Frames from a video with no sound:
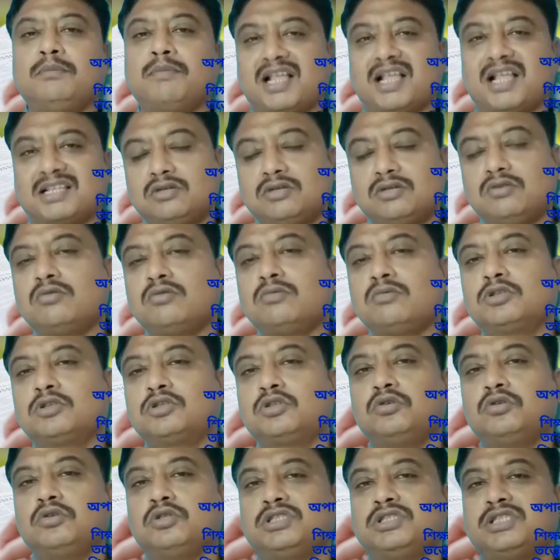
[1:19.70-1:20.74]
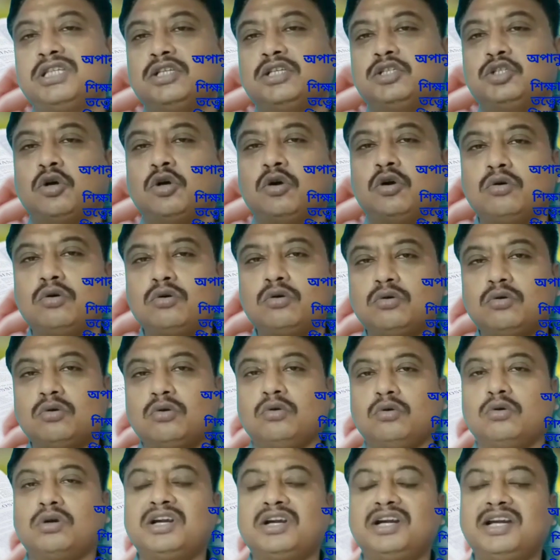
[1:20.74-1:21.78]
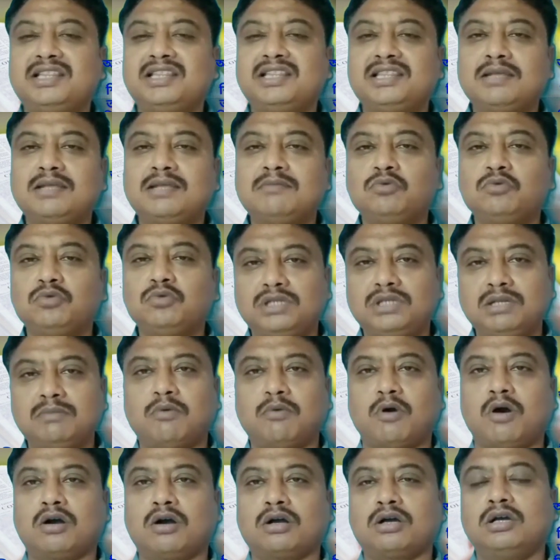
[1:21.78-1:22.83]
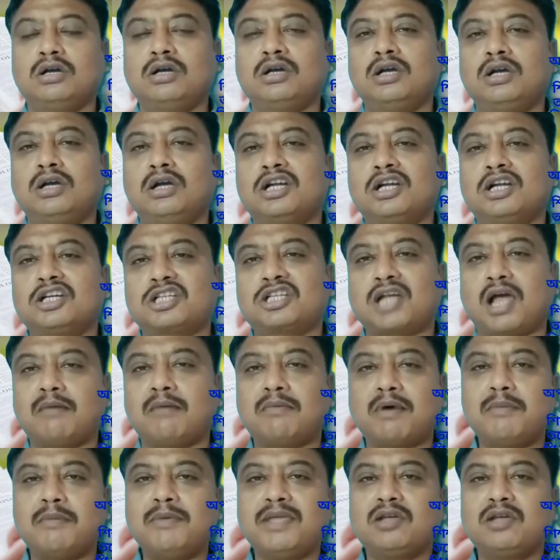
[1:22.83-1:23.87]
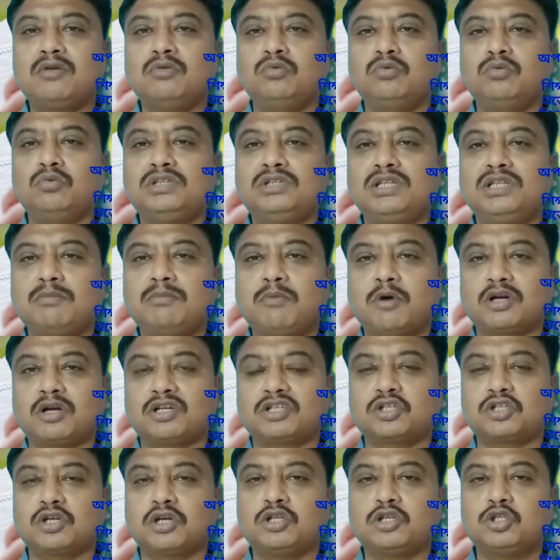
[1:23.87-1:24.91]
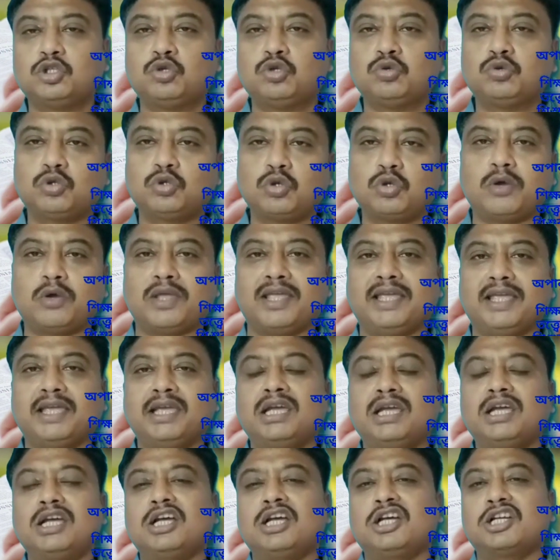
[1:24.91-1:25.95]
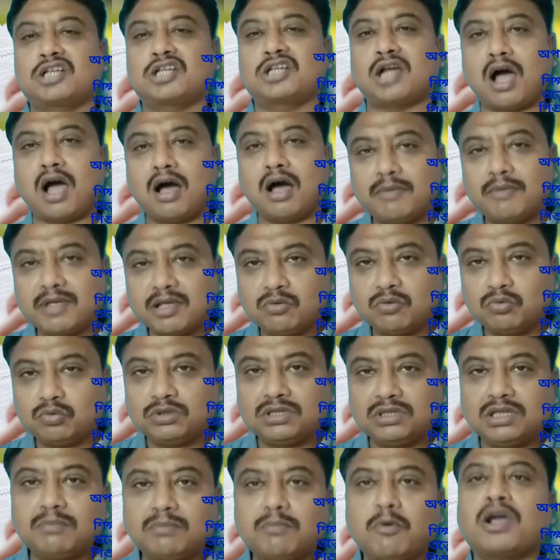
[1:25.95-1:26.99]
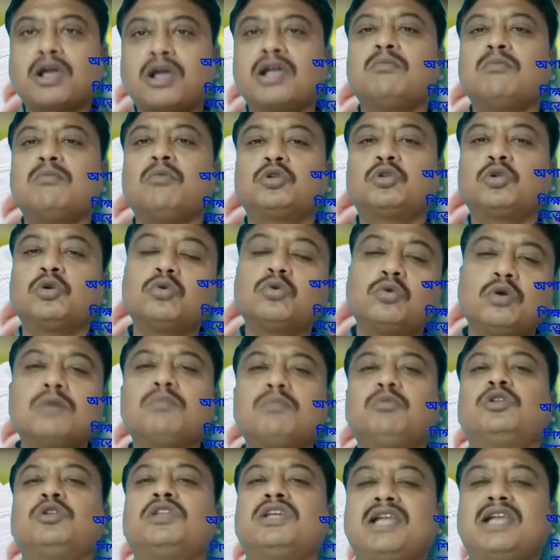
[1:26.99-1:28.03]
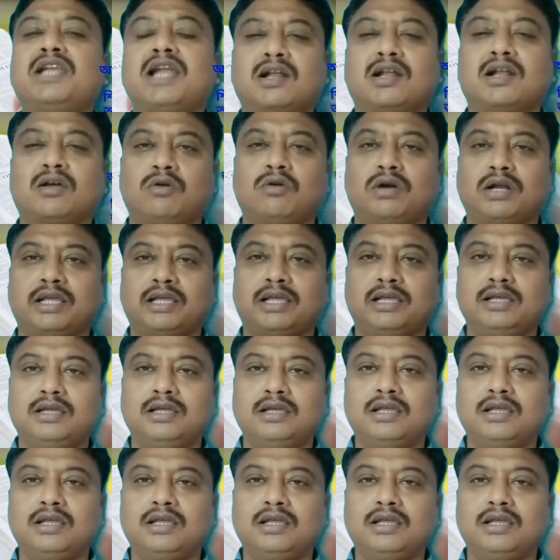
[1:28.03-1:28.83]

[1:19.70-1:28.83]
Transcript: প্রাচীন অনুবর্তন হচ্ছে যখন কোনো কৃত্রিম উদ্দীপক স্বাভাবিক উদ্দীপকের সঙ্গে যুক্ত হয়ে স্বাভাবিক উদ্দীপকের মতন করে প্রতিক্রিয়াটা করে